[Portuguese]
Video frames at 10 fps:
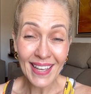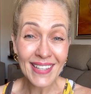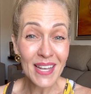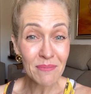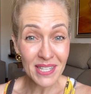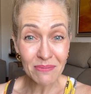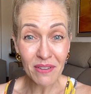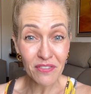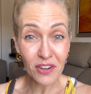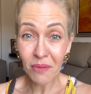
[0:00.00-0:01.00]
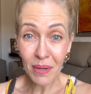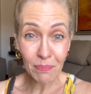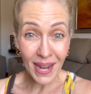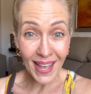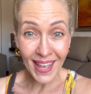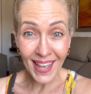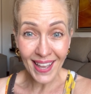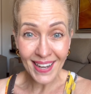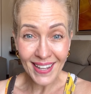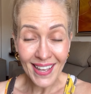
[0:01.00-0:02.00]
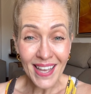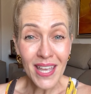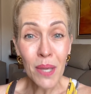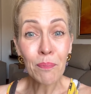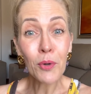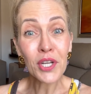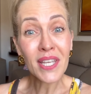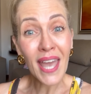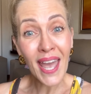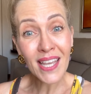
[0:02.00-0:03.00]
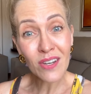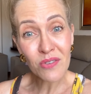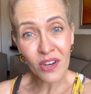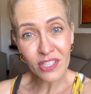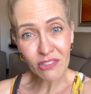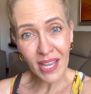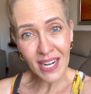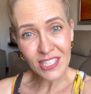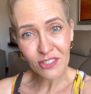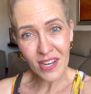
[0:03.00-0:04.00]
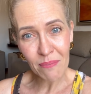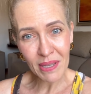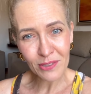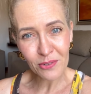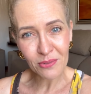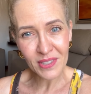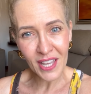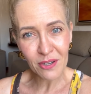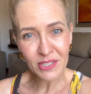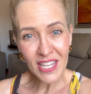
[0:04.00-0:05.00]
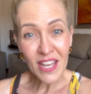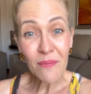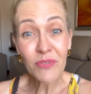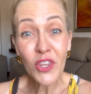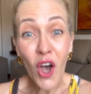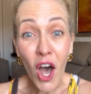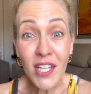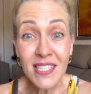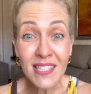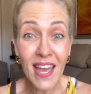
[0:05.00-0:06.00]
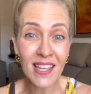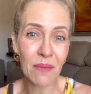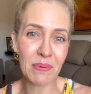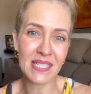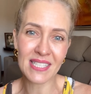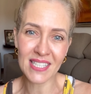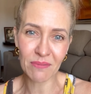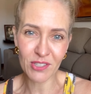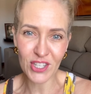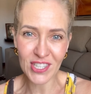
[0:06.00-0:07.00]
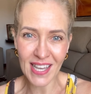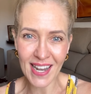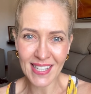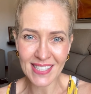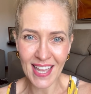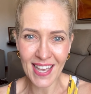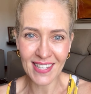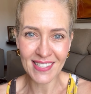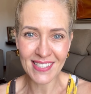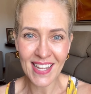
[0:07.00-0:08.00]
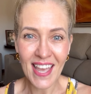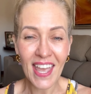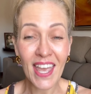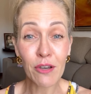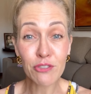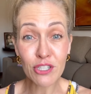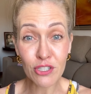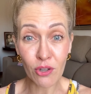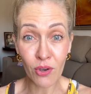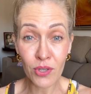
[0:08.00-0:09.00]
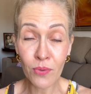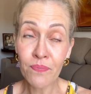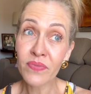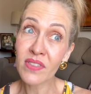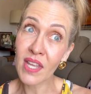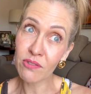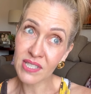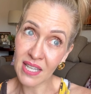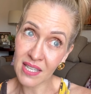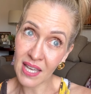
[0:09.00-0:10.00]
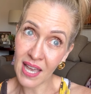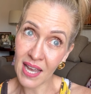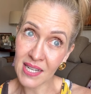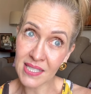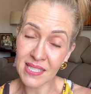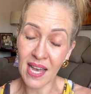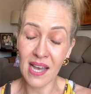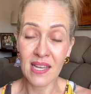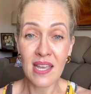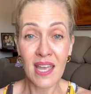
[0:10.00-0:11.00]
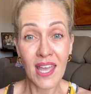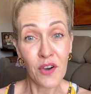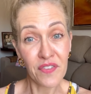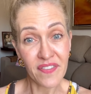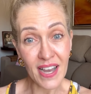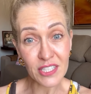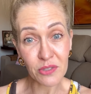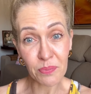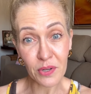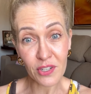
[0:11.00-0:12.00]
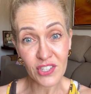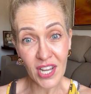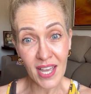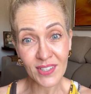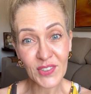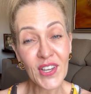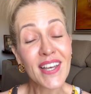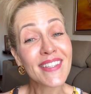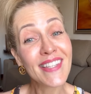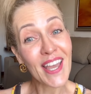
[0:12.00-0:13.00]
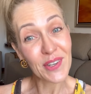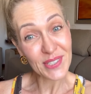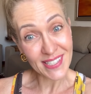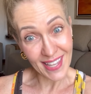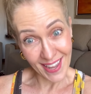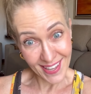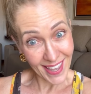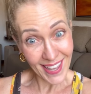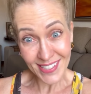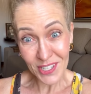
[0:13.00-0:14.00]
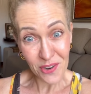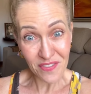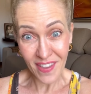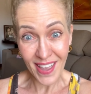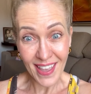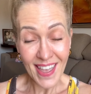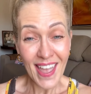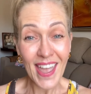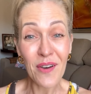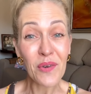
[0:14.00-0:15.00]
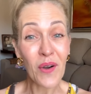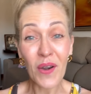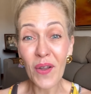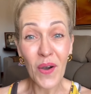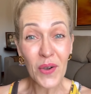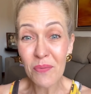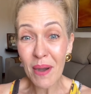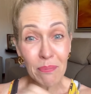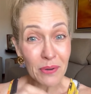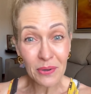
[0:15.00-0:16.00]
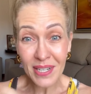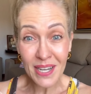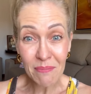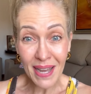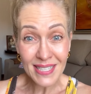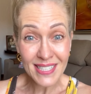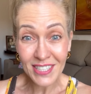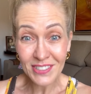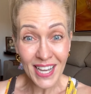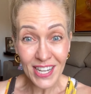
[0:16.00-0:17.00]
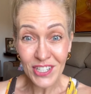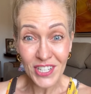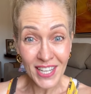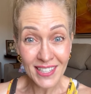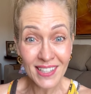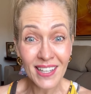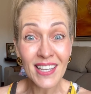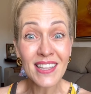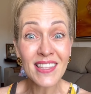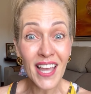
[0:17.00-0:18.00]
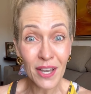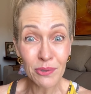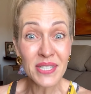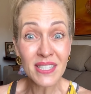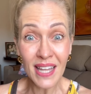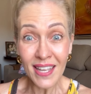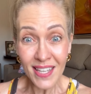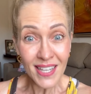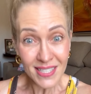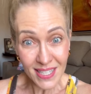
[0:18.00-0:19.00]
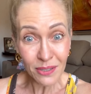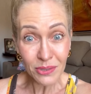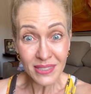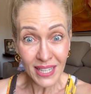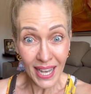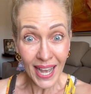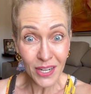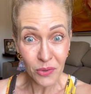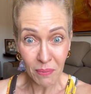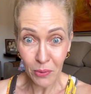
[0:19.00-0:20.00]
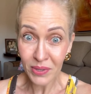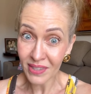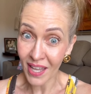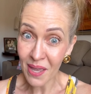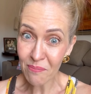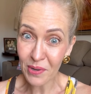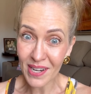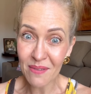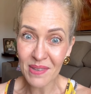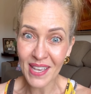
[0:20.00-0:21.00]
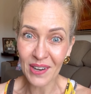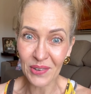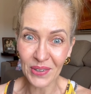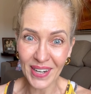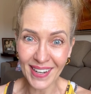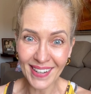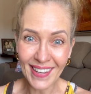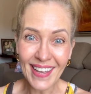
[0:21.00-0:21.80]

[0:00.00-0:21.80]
E da mesma forma para ele. E por que que no nosso relacionamento com Deus, nós é que precisamos ditar as regras? Eu sonho, Deus tem que realizar. Eu faço um projeto, Deus tem que resolver. Eu coloco uma programação na agenda e Deus tem que executar no meu tempo e na minha hora.